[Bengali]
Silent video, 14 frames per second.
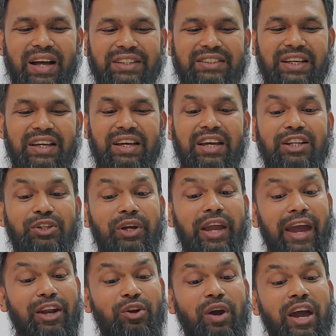আচ্ছা তো
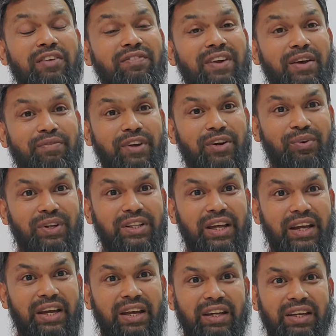কেন হ্যান্ড ফ্ল্যাপিং করে
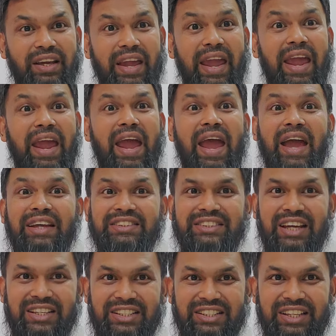থাকে
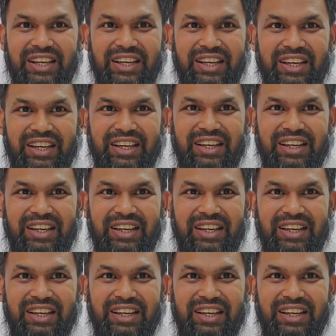অ্যাংজাইটি থেকে